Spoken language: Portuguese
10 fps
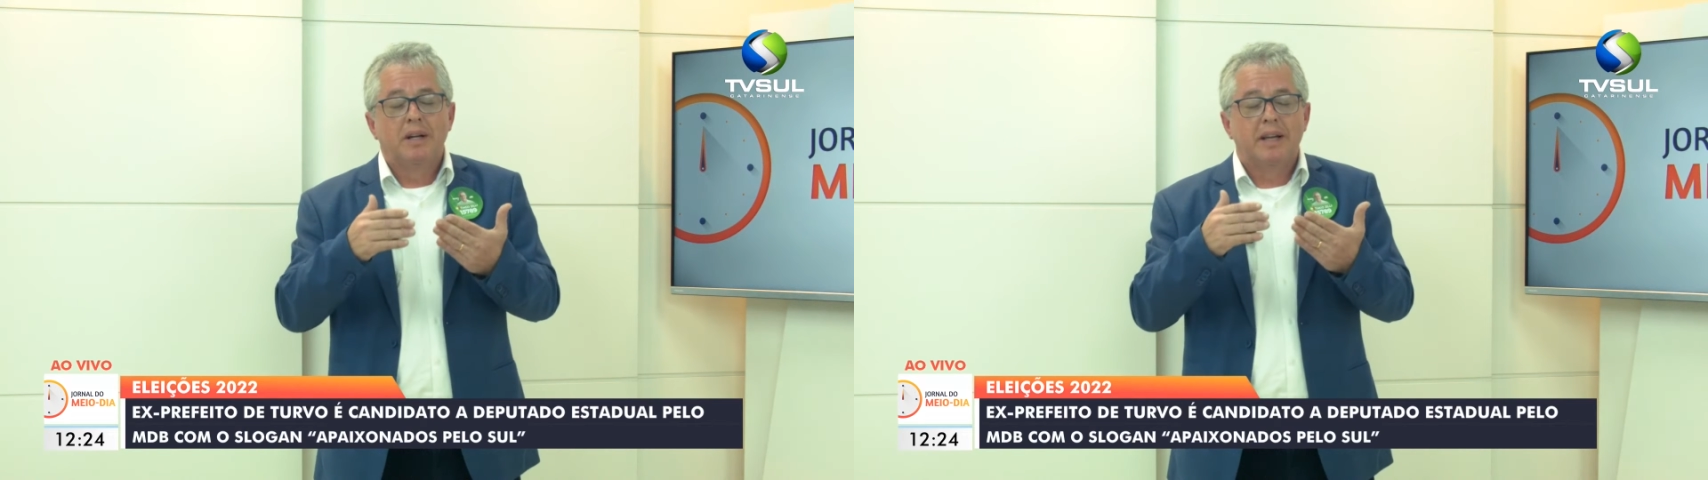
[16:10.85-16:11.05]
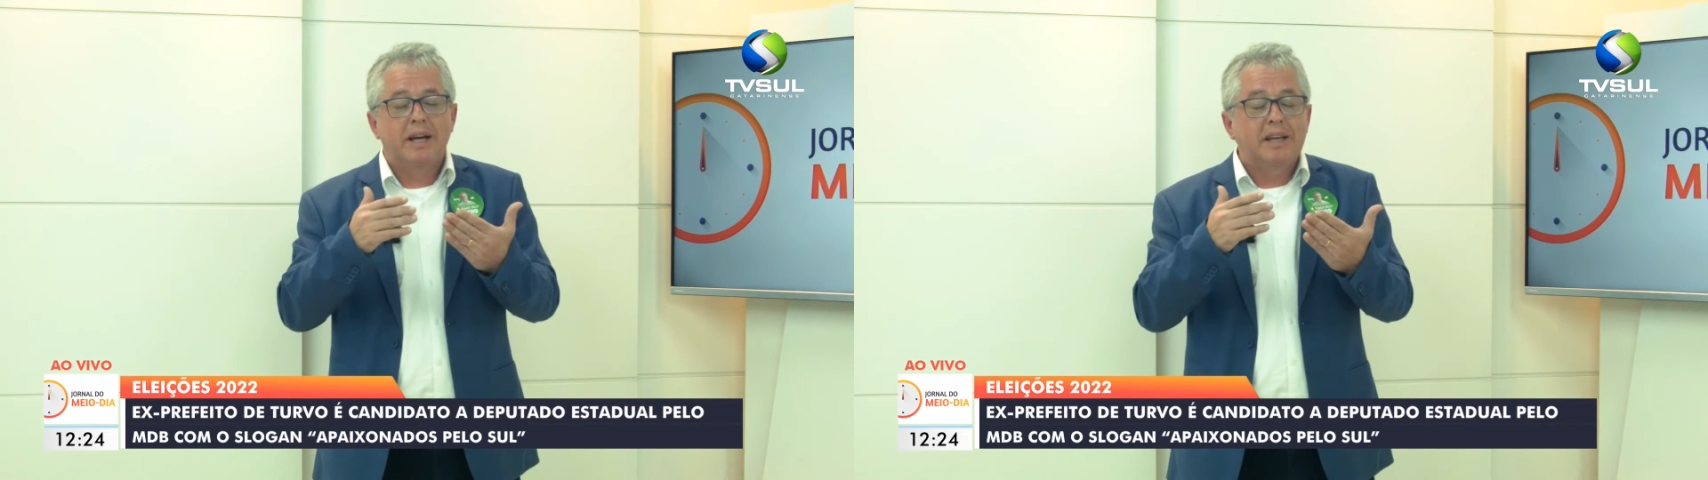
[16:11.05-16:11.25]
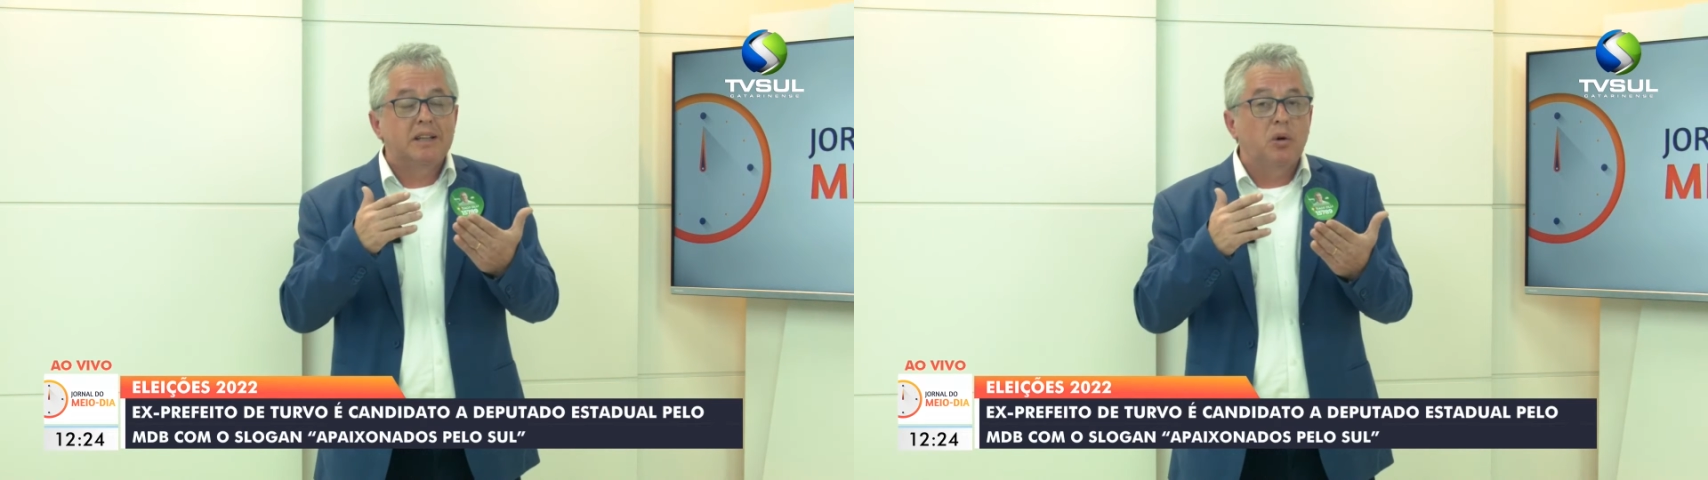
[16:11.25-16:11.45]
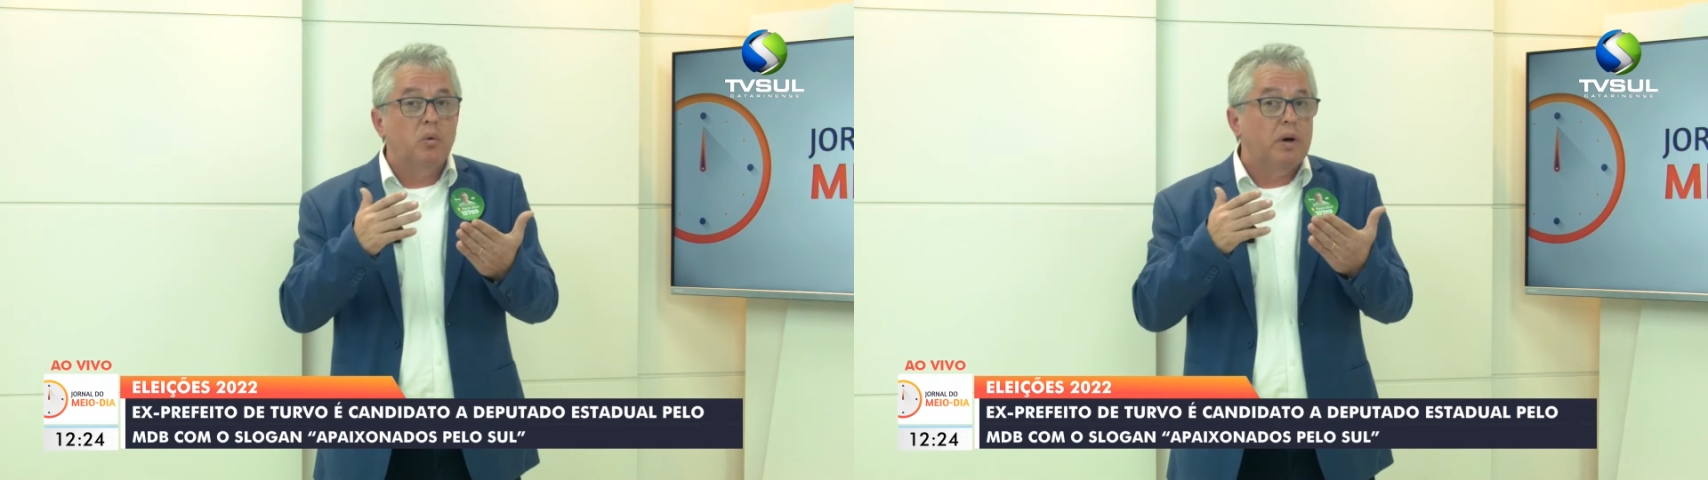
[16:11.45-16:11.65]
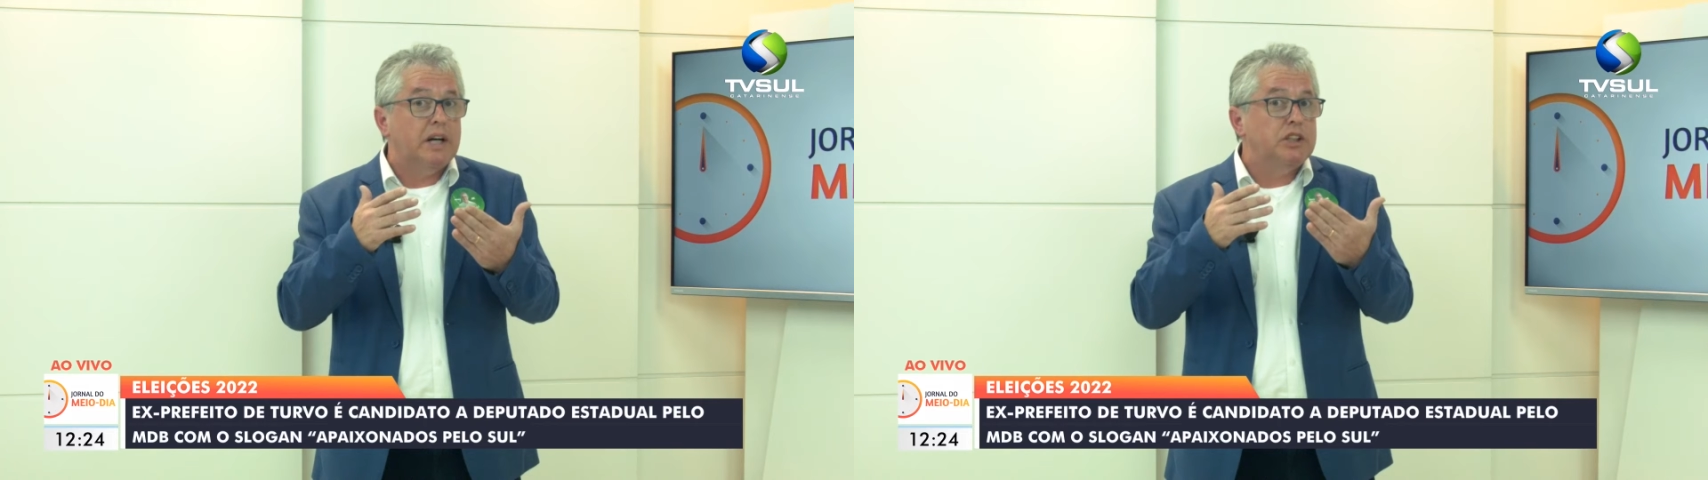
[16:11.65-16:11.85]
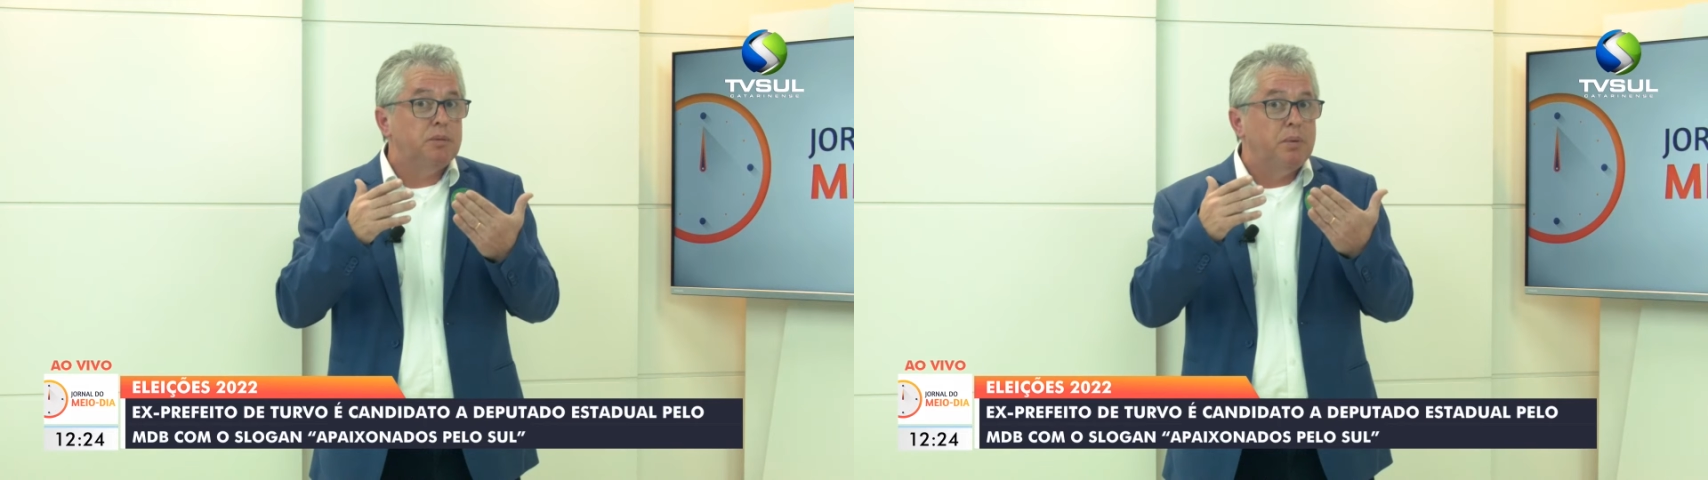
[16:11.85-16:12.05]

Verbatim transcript: Né? Então, a gente